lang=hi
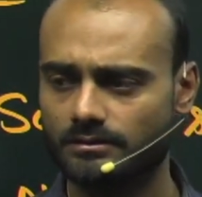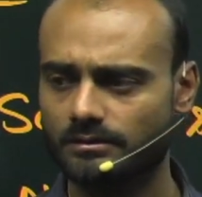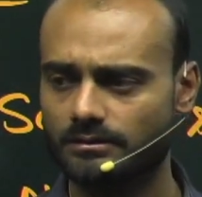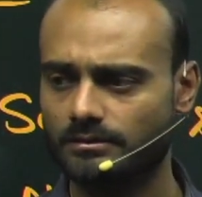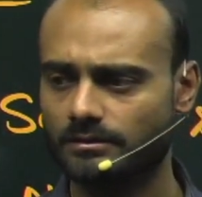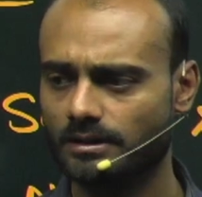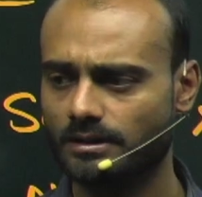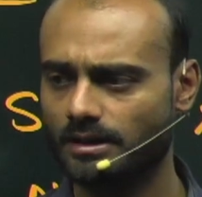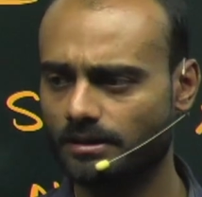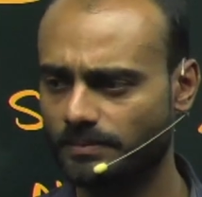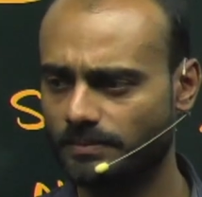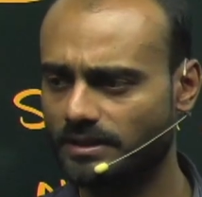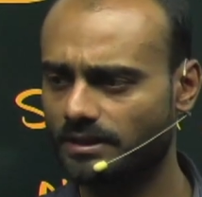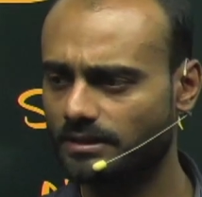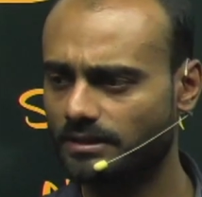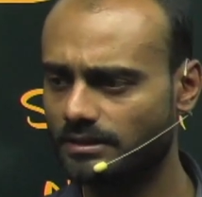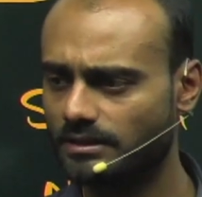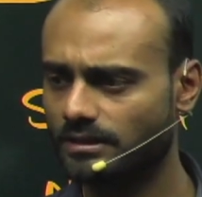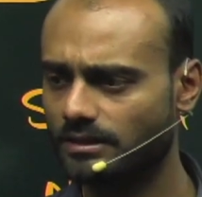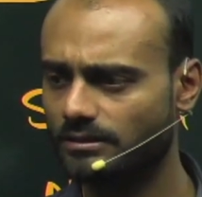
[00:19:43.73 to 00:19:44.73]
है पता
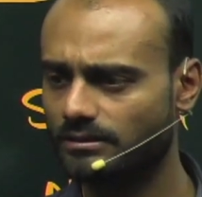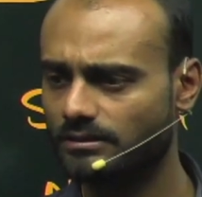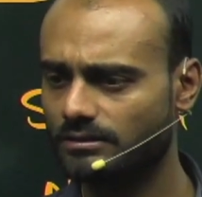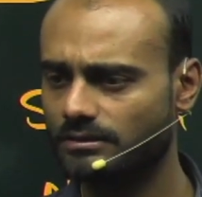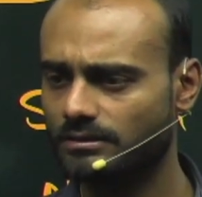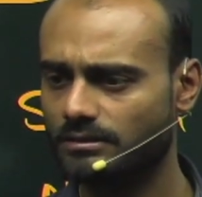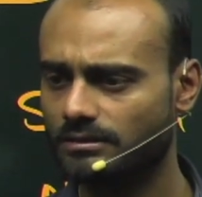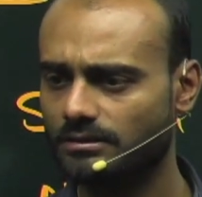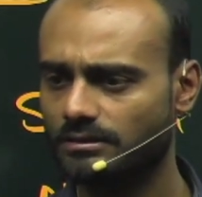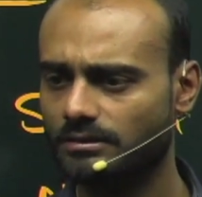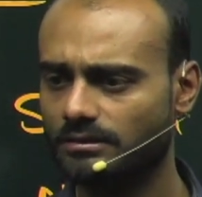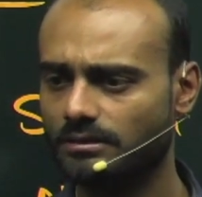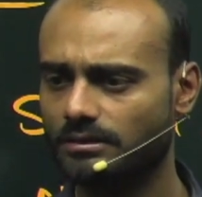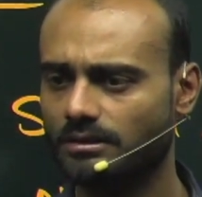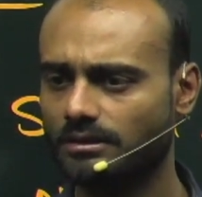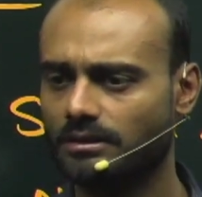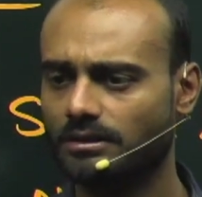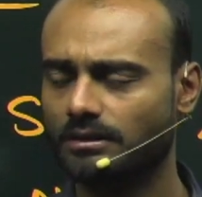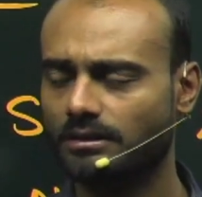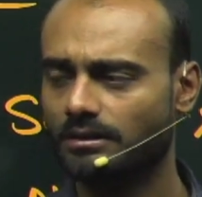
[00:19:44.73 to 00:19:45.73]
नहीं को
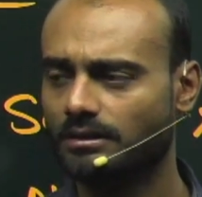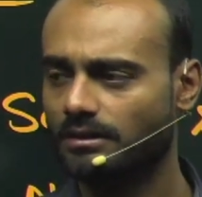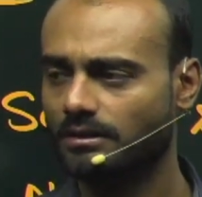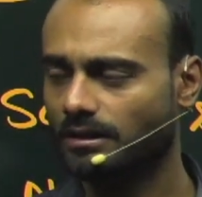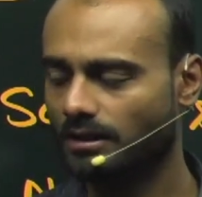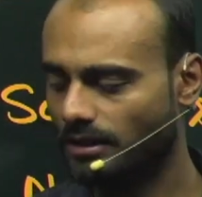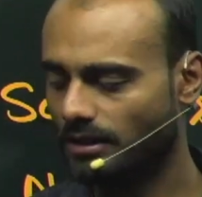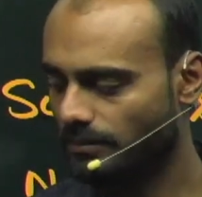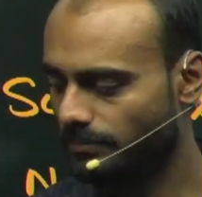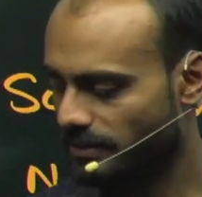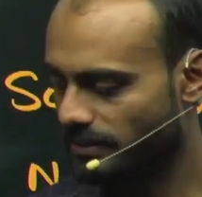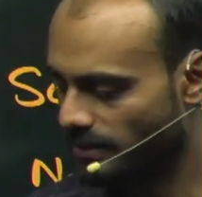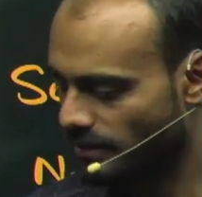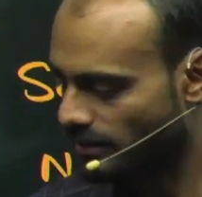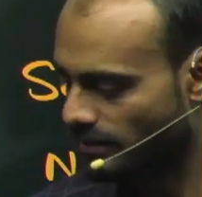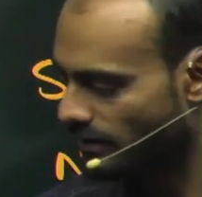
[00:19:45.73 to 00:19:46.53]
नहीं पता है